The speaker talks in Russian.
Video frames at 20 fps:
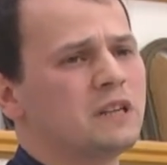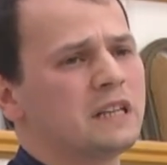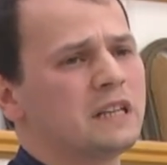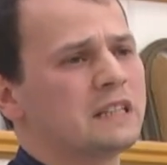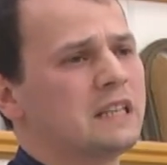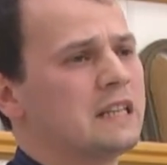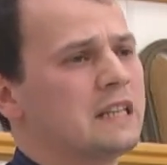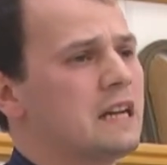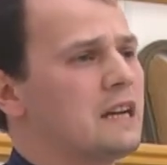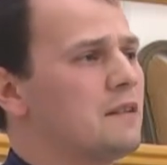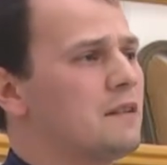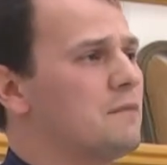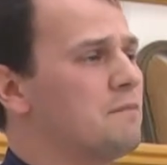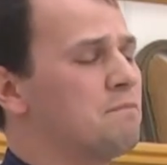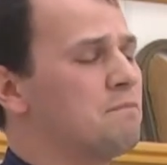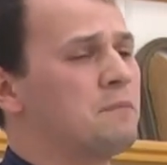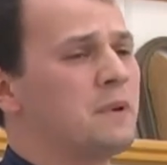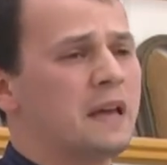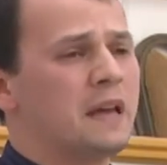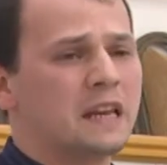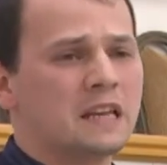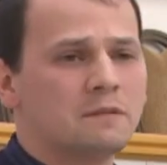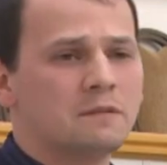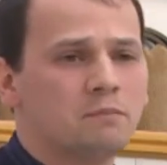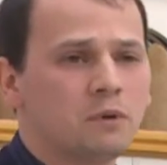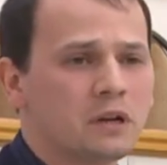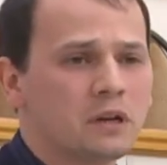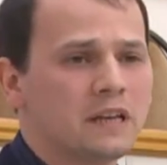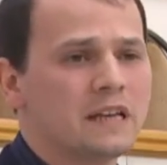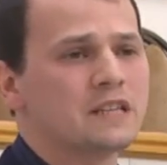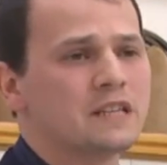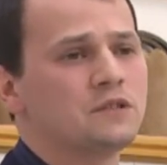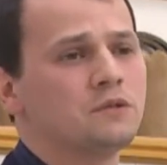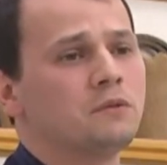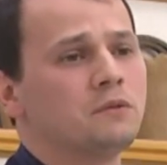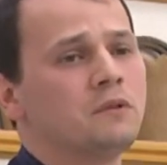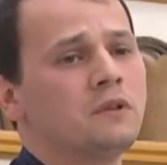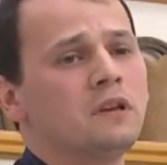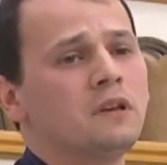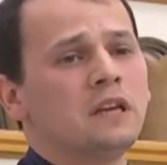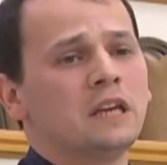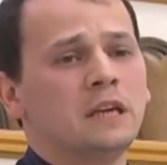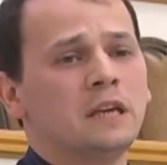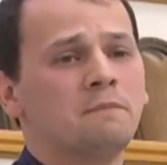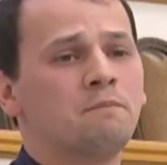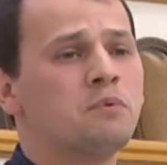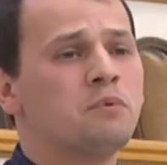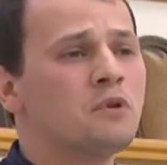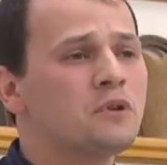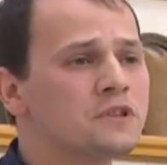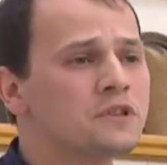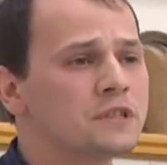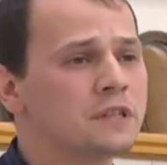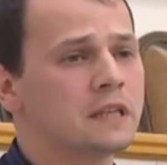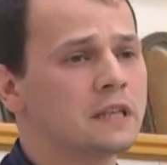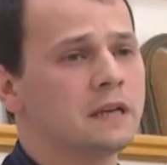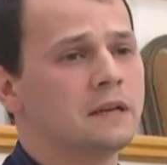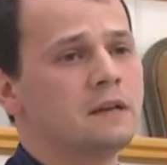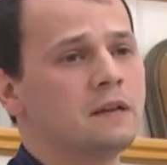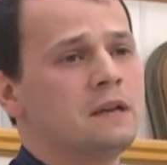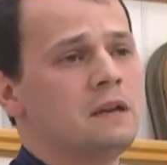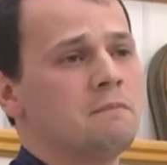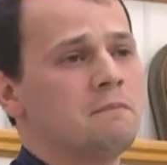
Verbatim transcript: когда я перед болезнью и после